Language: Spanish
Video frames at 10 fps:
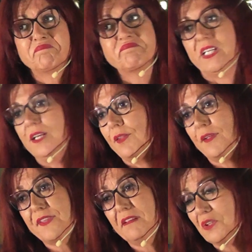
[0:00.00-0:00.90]
Y los
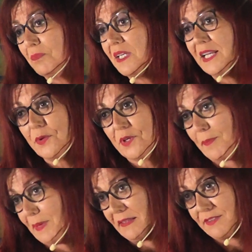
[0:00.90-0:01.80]
200.000 euros no
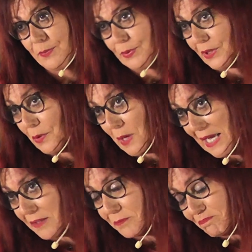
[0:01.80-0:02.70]
apareció por ningún lado.